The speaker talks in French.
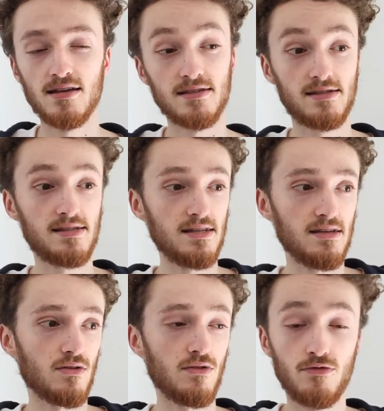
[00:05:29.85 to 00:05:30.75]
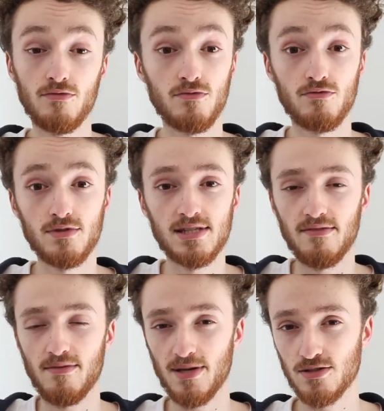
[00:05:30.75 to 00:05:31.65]
Si vous, vous ne
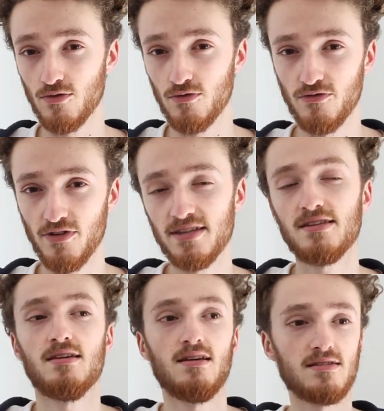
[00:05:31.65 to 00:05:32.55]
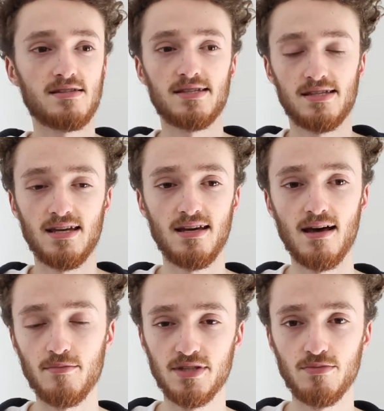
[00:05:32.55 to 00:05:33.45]
savez pas ce que vous faites, c'est
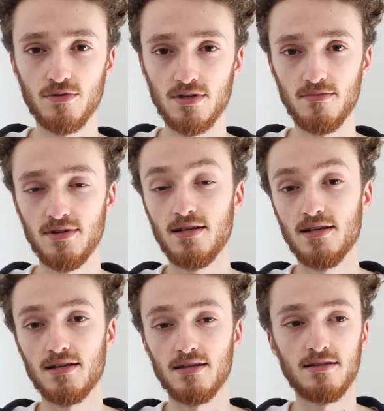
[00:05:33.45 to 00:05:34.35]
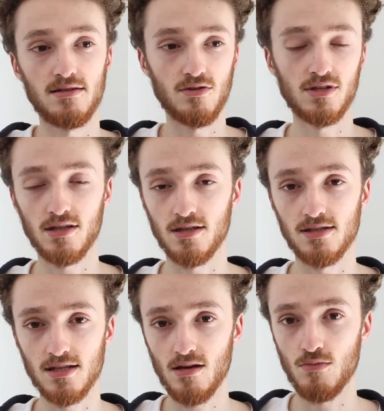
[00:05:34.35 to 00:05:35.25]
un petit peu débile et il n'y a aucun
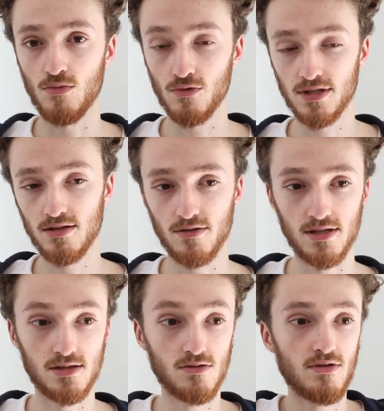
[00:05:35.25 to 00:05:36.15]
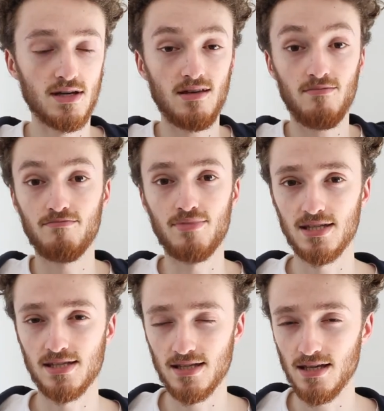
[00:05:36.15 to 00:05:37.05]
intérêt à monter dans l'ISO et
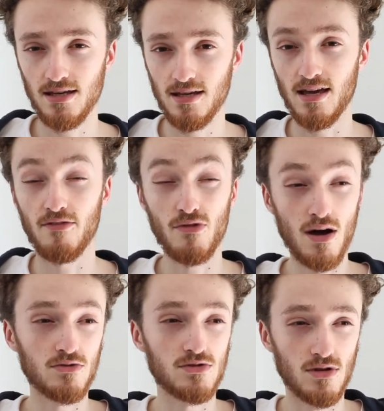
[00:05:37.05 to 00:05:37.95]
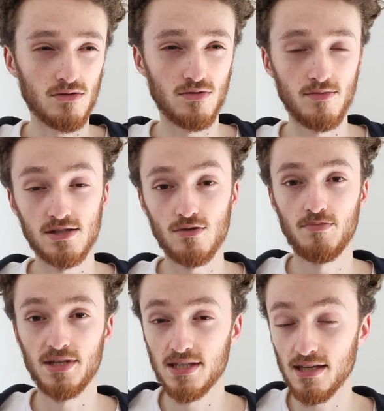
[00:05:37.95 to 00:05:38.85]
baisser et avoir une sorte de baisse de
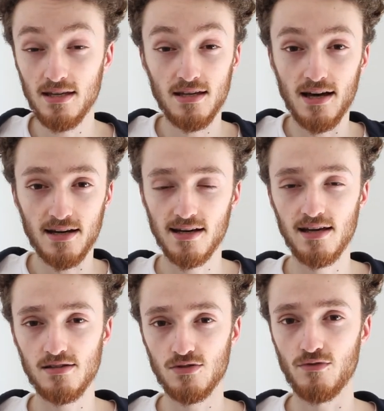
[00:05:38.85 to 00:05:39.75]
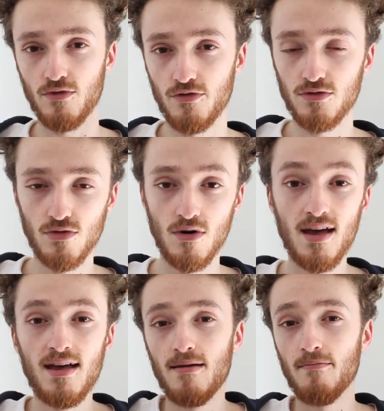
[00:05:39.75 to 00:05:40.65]
piqué et un grain sur vos photos.
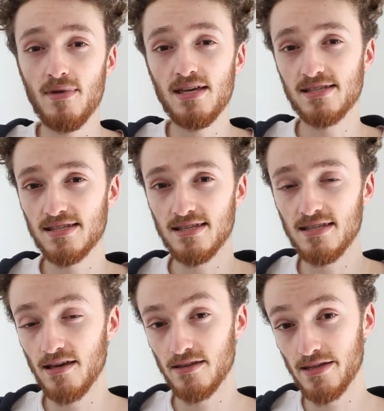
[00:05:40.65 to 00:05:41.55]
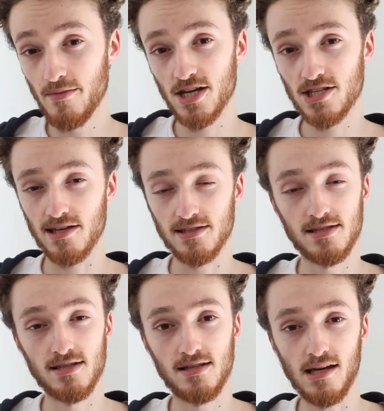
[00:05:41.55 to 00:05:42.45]
Mais s'il y a une démarche
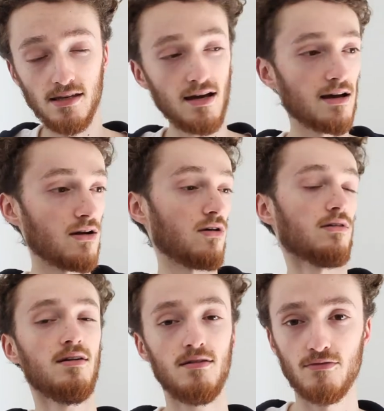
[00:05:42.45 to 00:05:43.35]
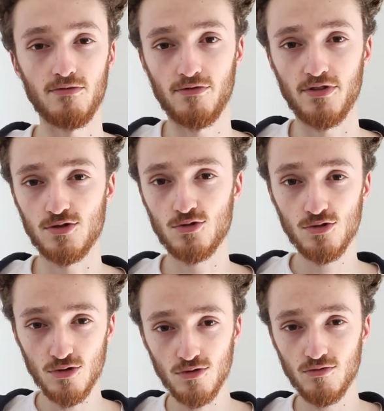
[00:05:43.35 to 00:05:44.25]
artistique derrière, alors là, vous faites
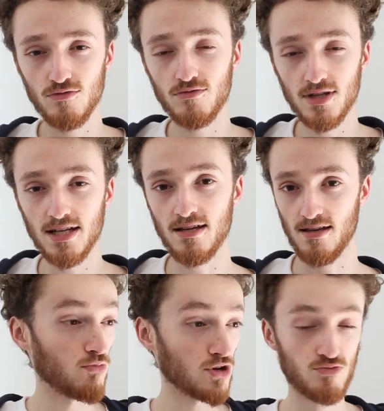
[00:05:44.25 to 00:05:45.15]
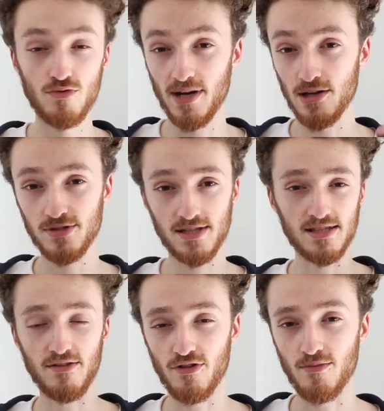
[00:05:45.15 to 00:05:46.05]
ce que vous voulez. Moi, je vous balance
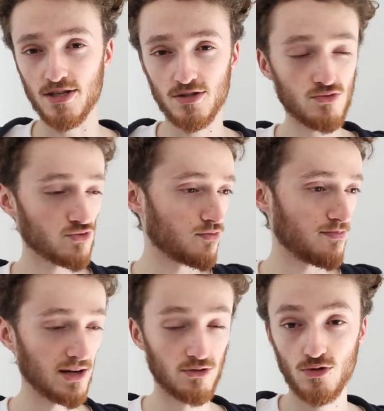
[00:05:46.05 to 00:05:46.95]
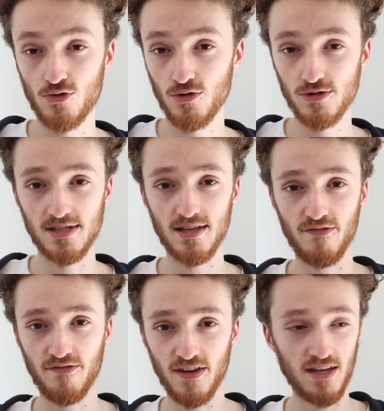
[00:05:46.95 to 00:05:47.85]
des informations, je vous parle de causes,
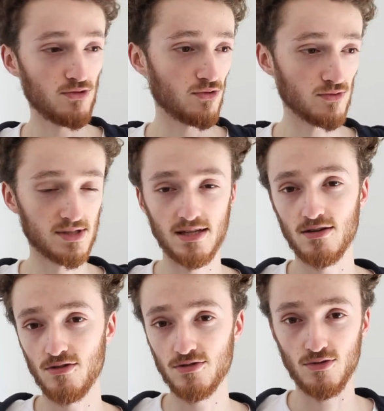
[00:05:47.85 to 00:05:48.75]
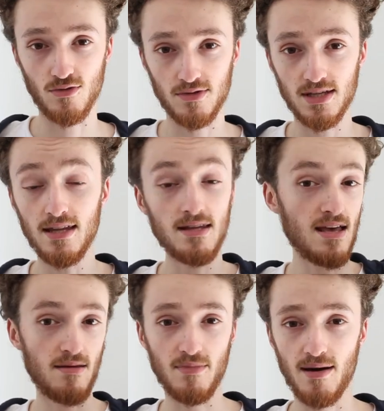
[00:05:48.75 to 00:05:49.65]
d'effets, de conséquences, de contraintes,
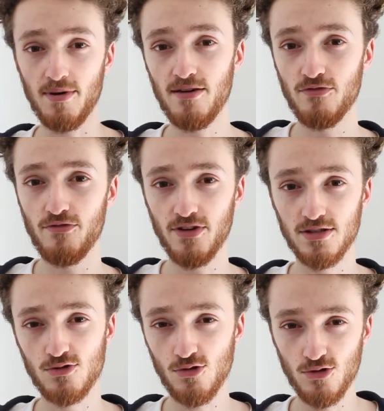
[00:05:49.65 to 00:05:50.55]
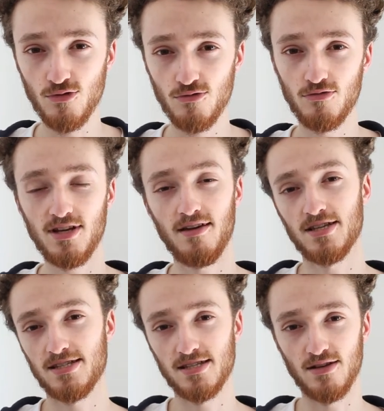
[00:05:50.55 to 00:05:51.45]
mais après, vous faites ce que vous voulez
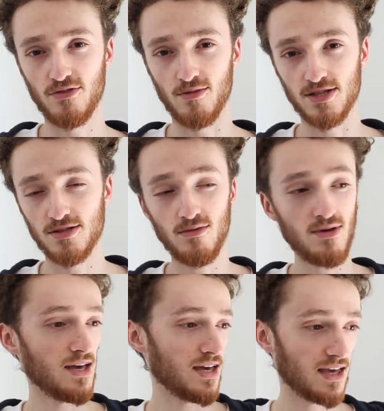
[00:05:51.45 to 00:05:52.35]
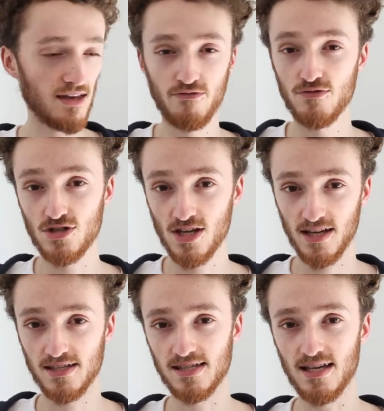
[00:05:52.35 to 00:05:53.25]
avec ces informations et vous
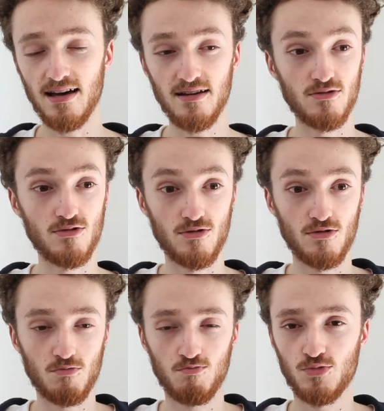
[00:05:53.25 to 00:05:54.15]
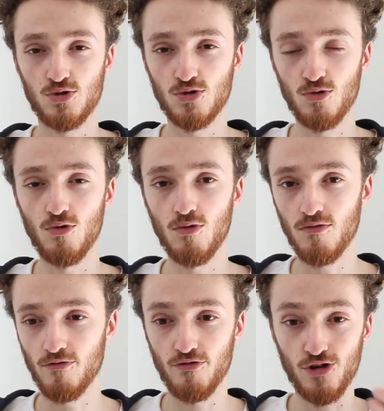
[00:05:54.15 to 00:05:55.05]
gérez ça euh,
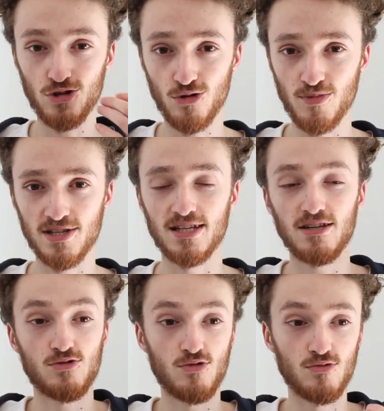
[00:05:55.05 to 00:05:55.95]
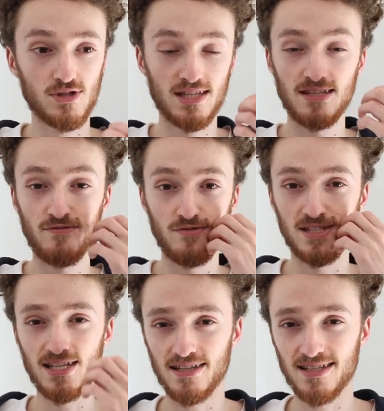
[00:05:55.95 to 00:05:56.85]
selon votre plaisir, selon ce qui
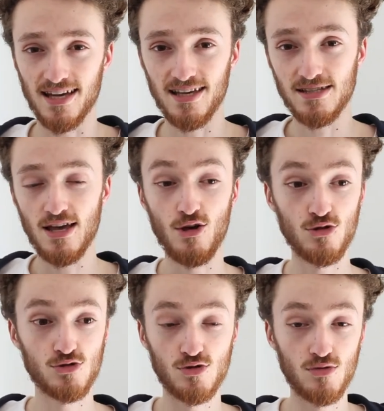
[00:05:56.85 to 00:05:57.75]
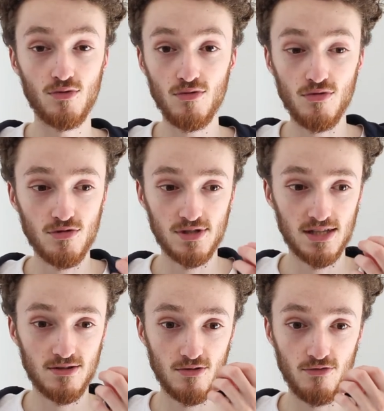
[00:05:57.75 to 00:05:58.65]
vous intéresse, selon euh,
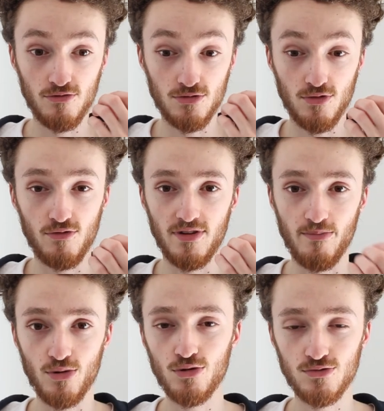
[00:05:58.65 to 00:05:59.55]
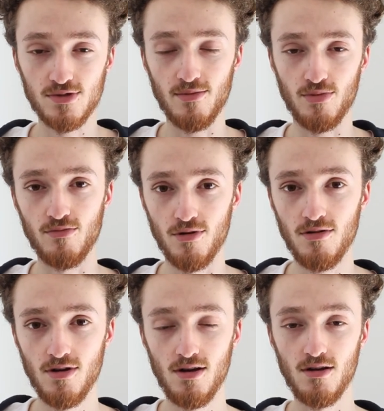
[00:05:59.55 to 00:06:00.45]
ce que vous trouvez beau tout
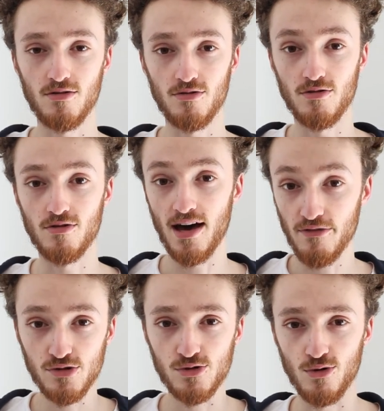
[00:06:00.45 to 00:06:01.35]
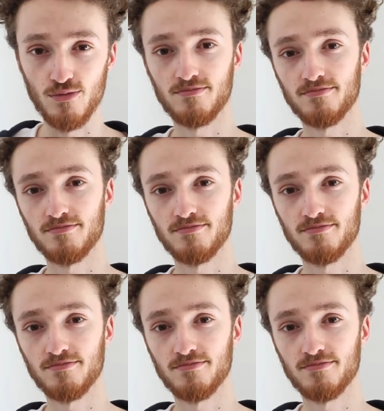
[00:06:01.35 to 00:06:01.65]
simplement euh, à vos yeux.